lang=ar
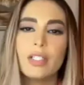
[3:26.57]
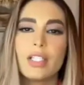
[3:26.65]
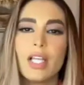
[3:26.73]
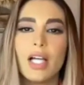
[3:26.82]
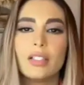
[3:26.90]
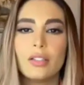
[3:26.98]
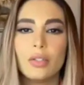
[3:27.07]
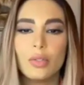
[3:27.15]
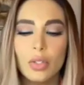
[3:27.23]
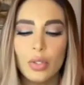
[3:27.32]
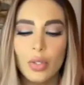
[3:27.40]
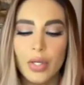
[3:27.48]
سعادة
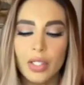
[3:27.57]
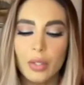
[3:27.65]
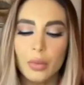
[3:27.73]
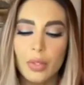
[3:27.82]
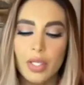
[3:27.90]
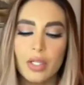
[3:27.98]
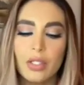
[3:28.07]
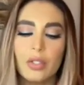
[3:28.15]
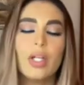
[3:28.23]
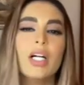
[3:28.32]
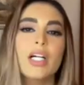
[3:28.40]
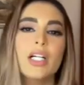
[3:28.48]
الدكتورة كوثر
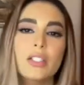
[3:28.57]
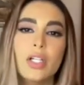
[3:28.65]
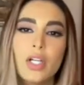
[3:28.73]
اليوعان